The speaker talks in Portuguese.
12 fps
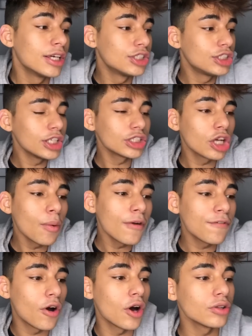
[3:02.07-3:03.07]
que tira só
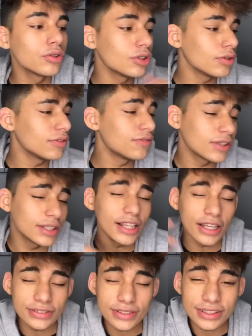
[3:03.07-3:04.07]
uma foto e fica,
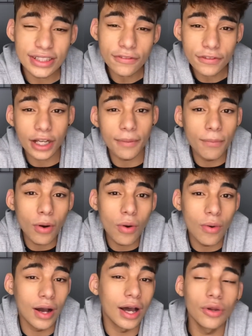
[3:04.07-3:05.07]
nem às vezes nem fica
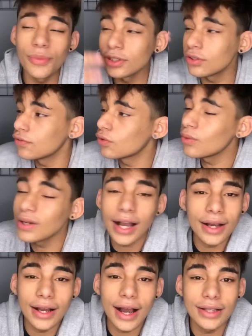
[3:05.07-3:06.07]
boa, a iluminação ficou
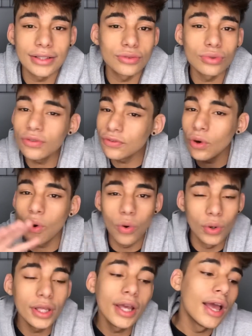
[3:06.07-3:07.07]
cagada, tudo ficou
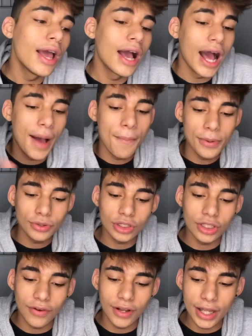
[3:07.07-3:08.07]
ruim, a
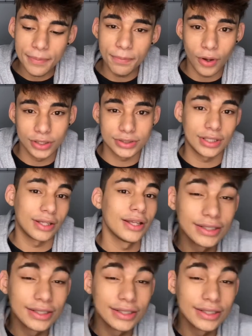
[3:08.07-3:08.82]
pessoa já vai lá e posta.